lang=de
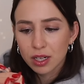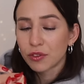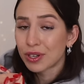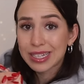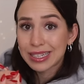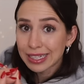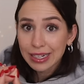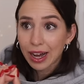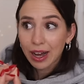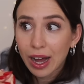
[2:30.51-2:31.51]
Ich würde es jetzt nicht
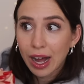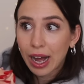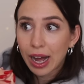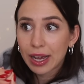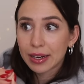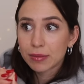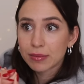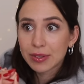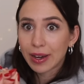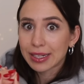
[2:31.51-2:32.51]
nach
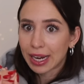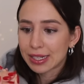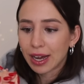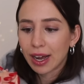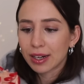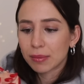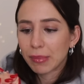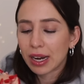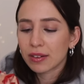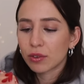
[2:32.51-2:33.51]
einem, zwei, drei Tagen
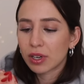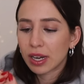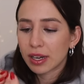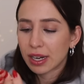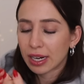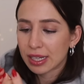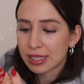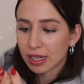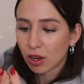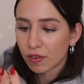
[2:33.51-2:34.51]
machen, wo der Lack
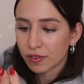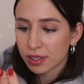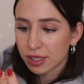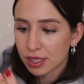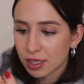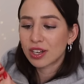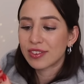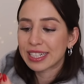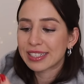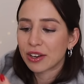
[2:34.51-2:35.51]
erst drauf ist, sondern
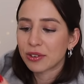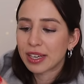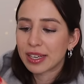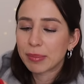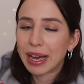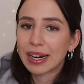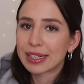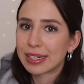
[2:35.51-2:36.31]
wirklich dann, okay, ich merke,